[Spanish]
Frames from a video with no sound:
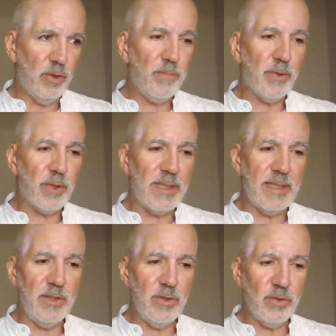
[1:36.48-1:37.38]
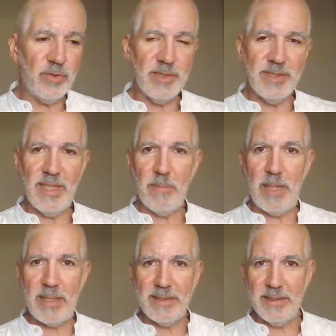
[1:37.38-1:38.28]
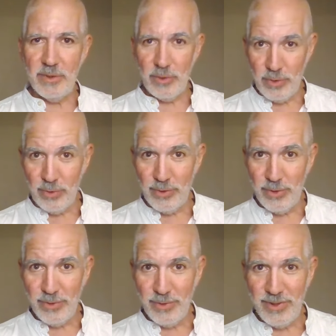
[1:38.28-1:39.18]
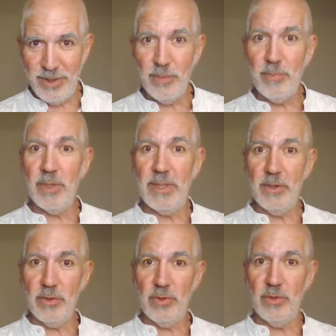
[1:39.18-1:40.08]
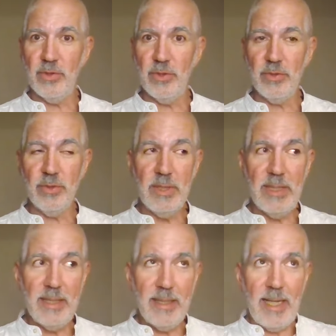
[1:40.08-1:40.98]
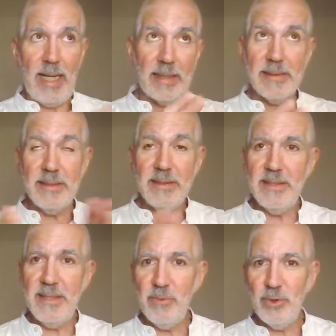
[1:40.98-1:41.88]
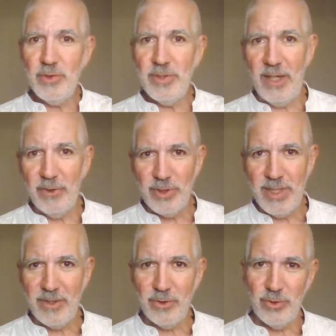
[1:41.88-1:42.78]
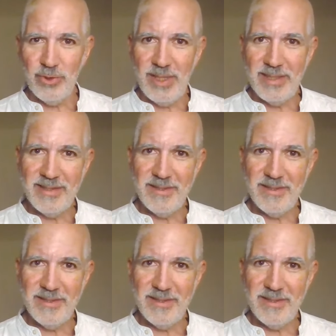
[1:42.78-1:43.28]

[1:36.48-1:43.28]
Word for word: no porque Dios sea parte de nosotros, sino porque nosotros atendemos a otras cosas.